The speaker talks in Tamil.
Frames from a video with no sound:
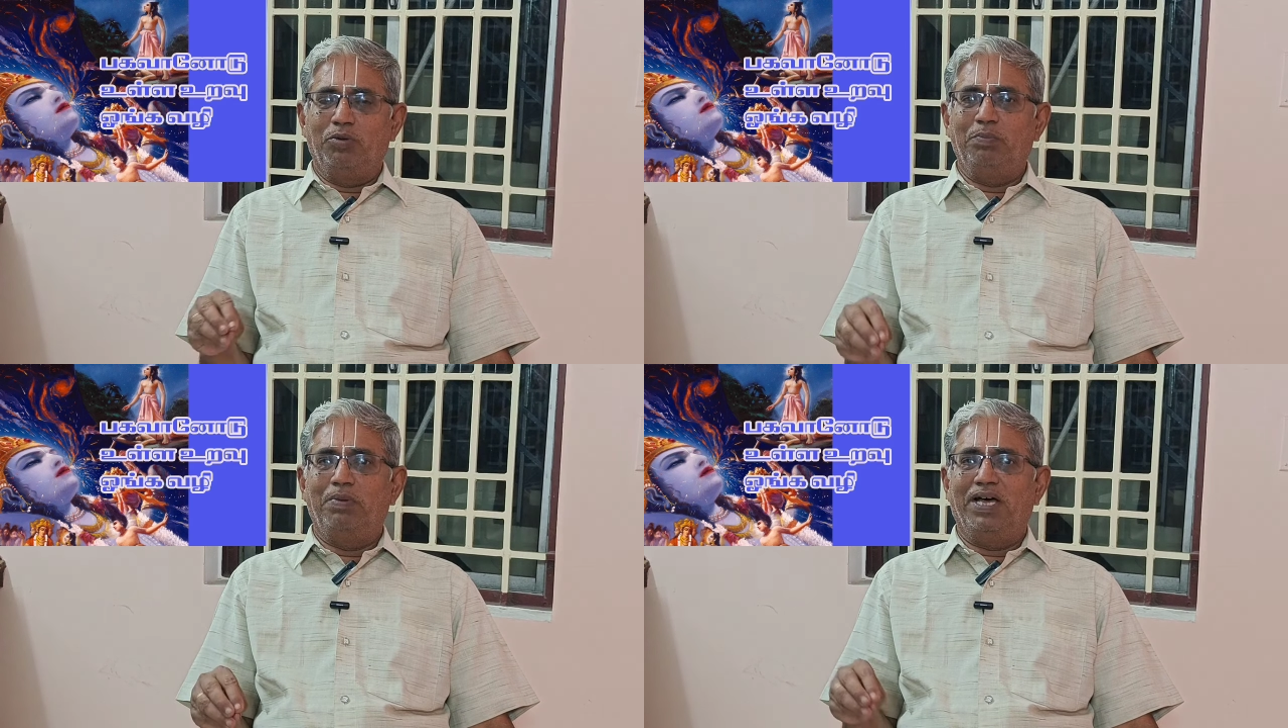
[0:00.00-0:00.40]

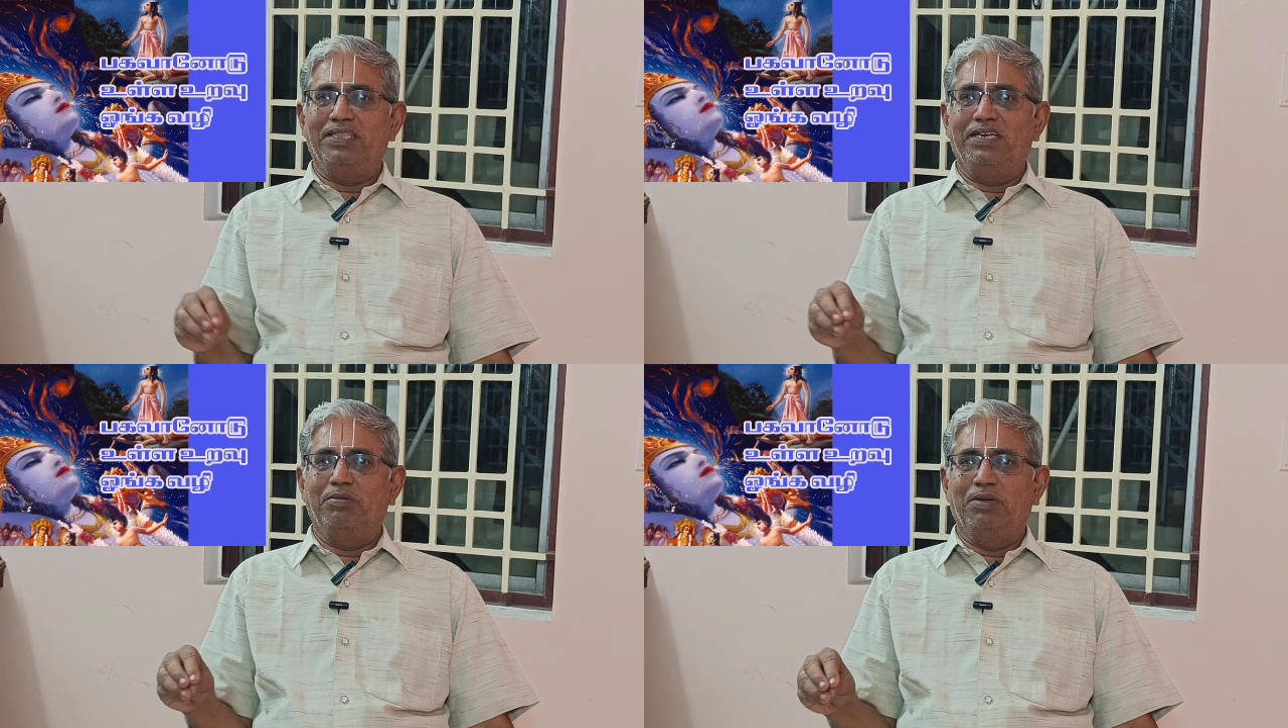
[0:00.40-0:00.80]

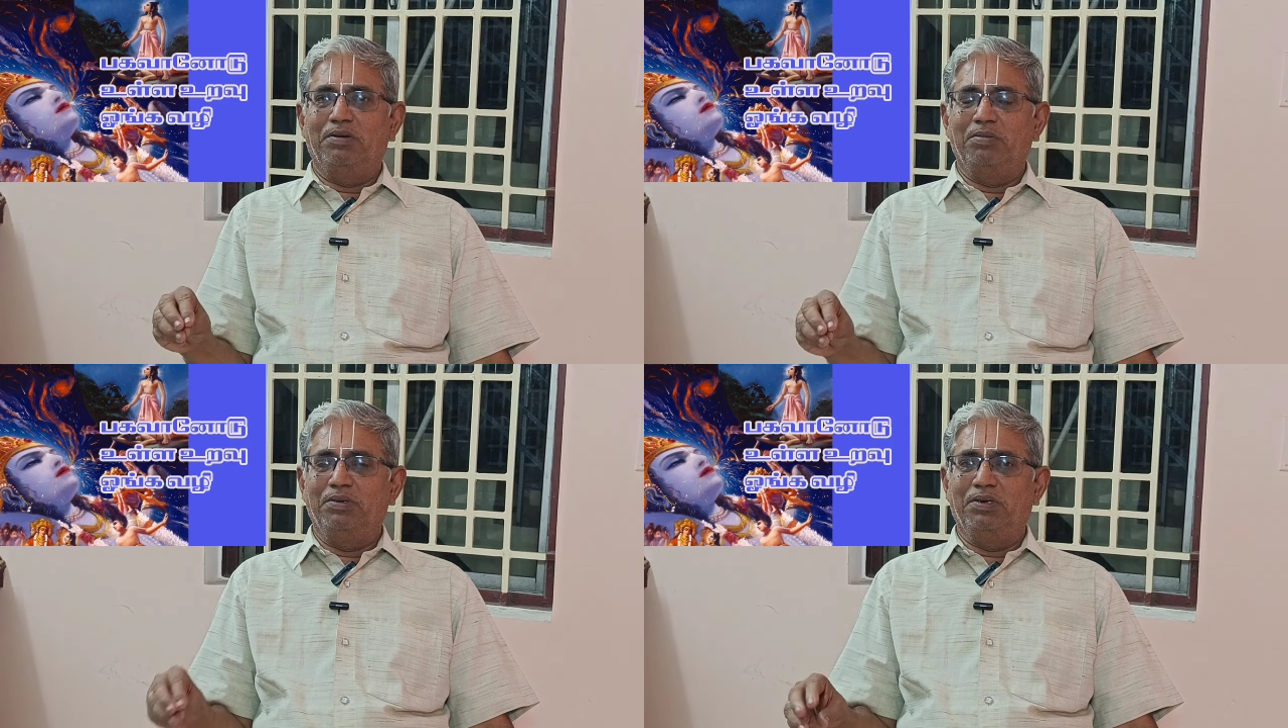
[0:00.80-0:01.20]
உத்பாதிக
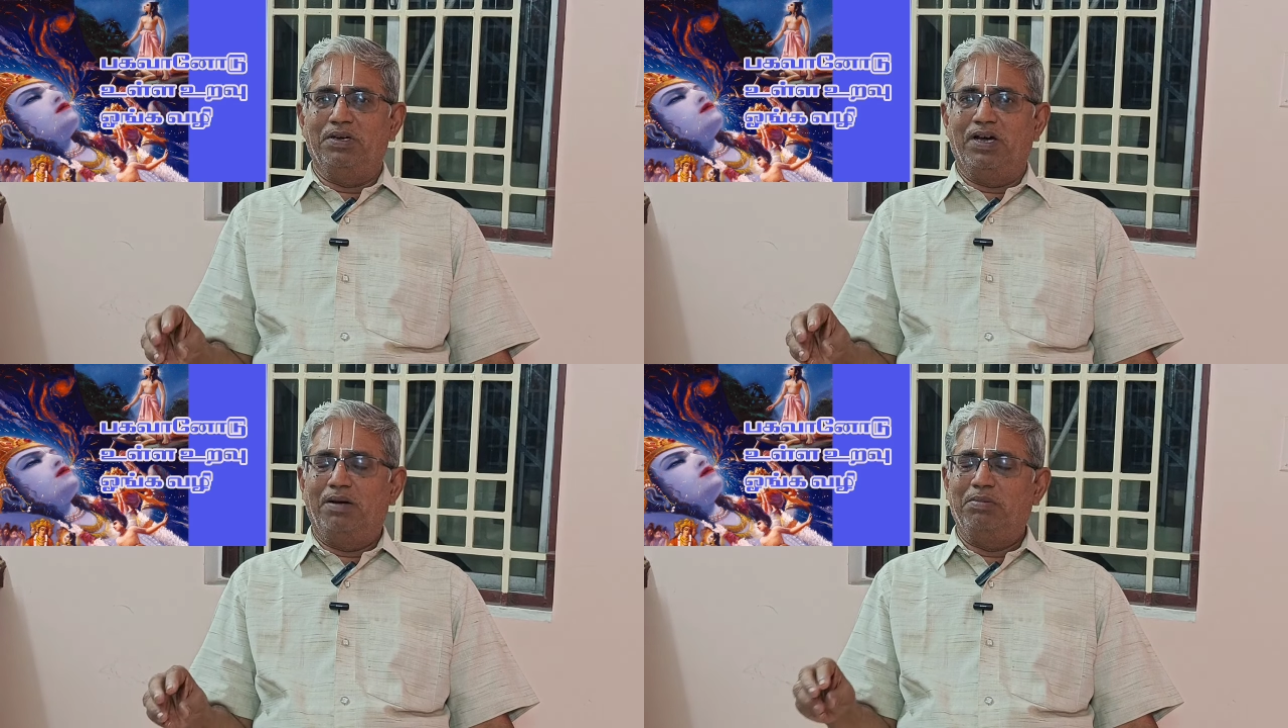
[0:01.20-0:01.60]
உறவு
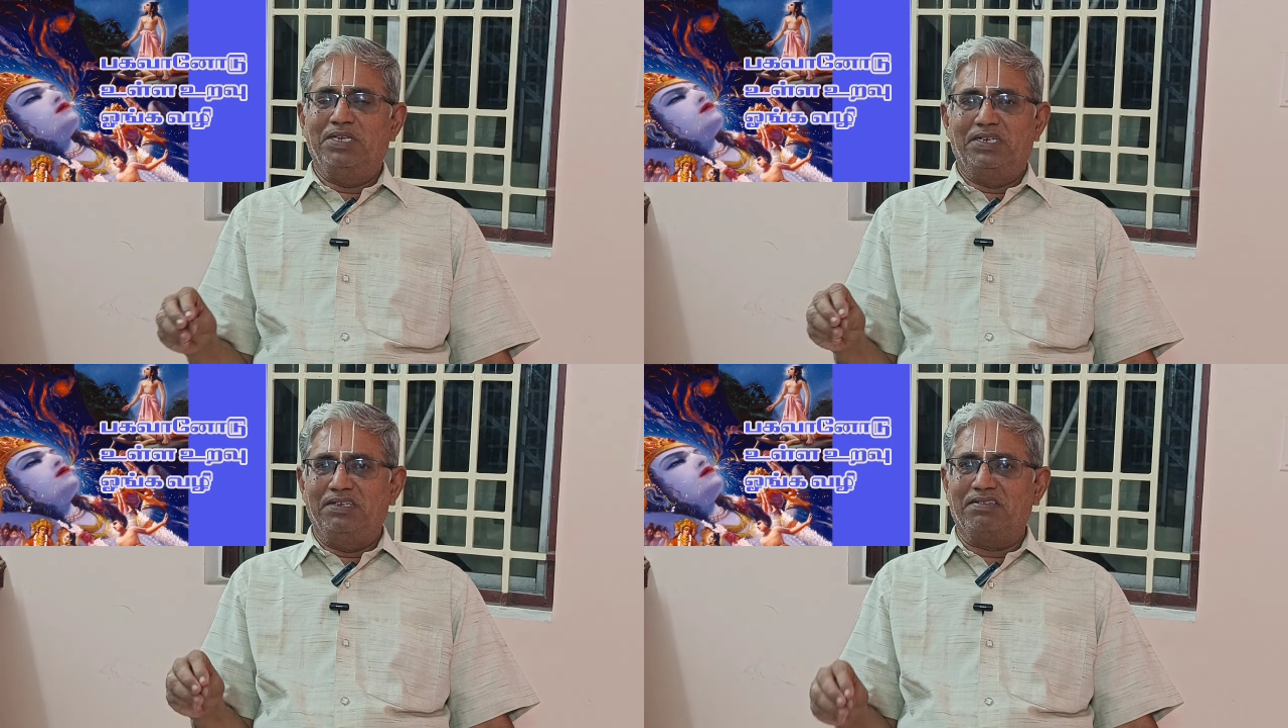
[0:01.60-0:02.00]

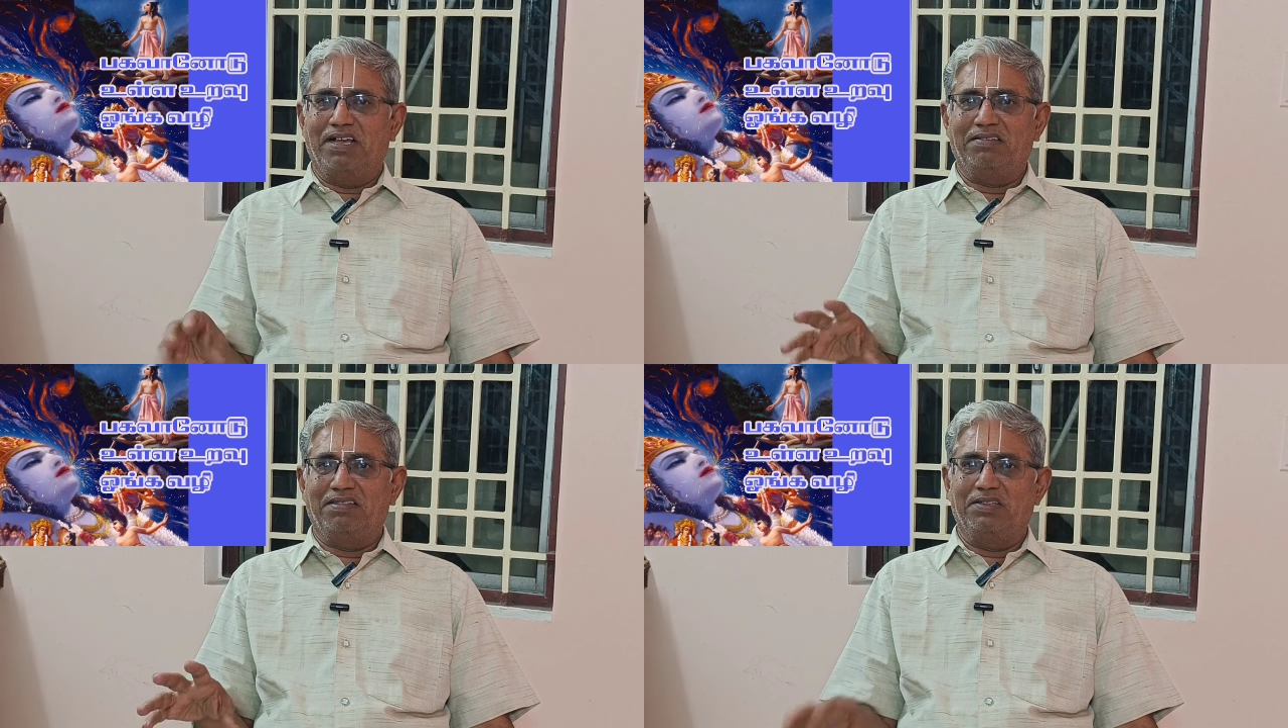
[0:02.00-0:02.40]
அப்படின்ட்டு
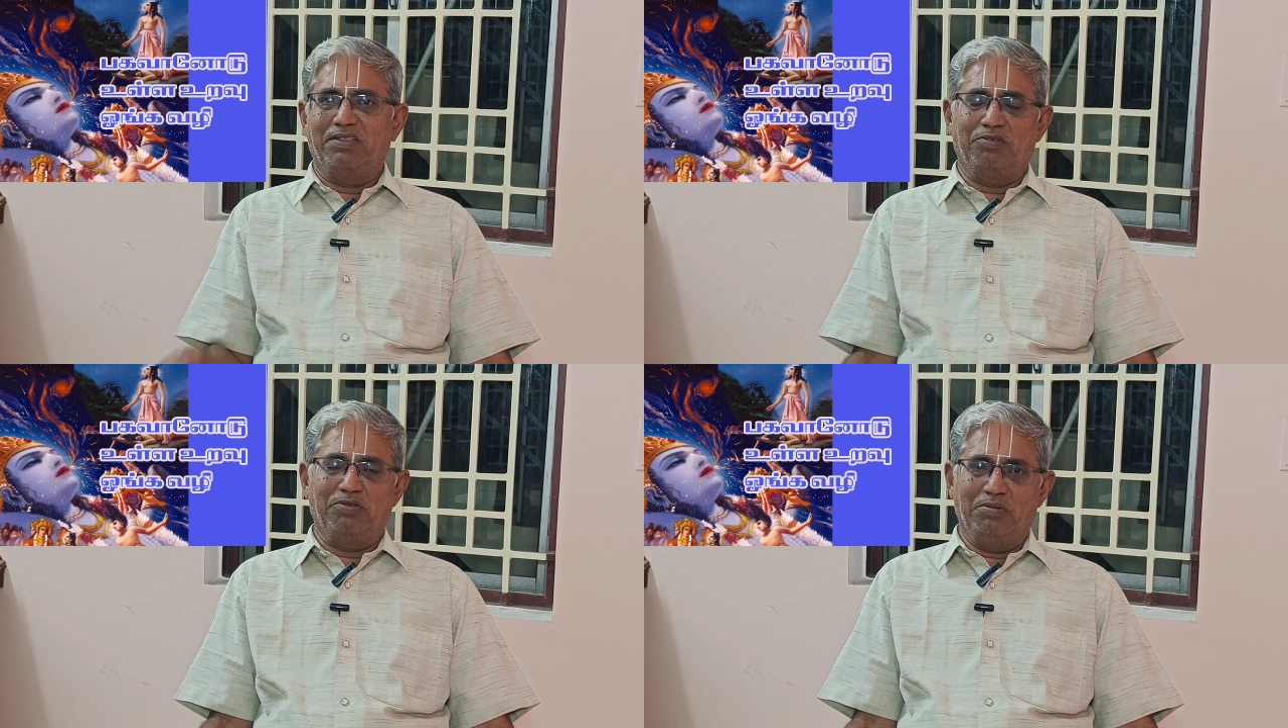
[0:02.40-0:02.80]

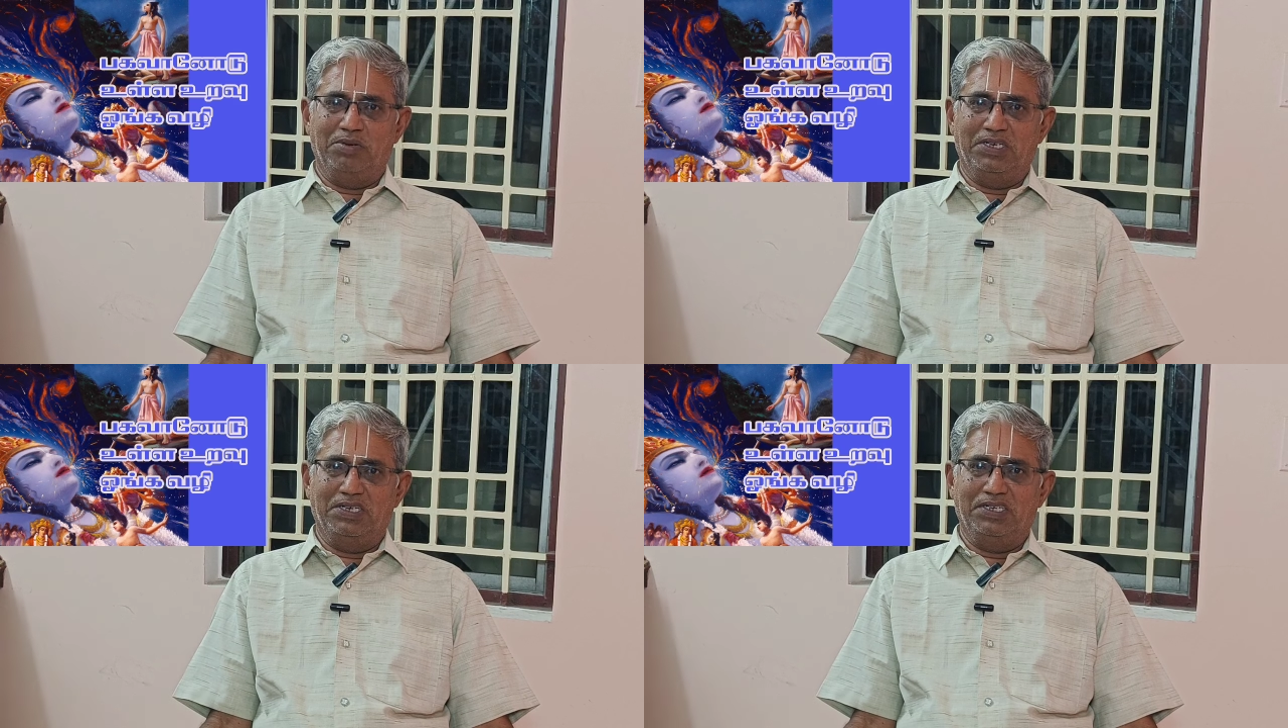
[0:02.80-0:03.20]
சாஸ்திரத்தில்
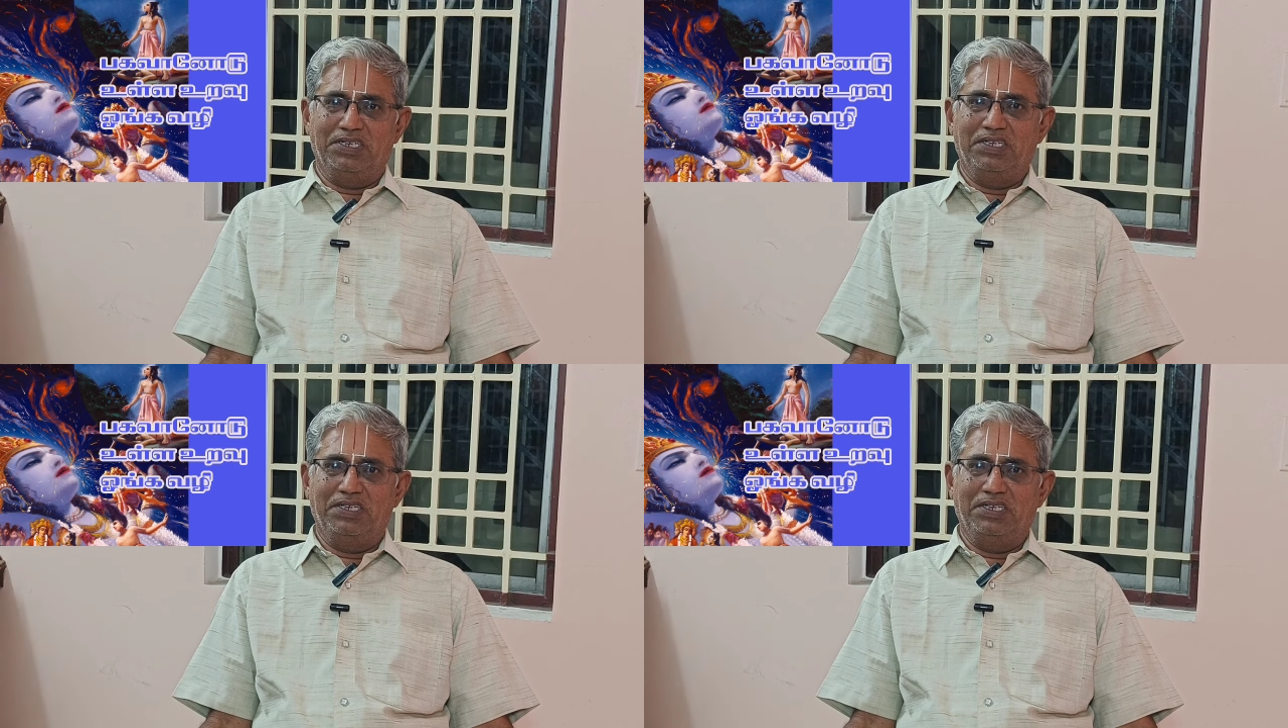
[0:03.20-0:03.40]
சொல்லுவாங்க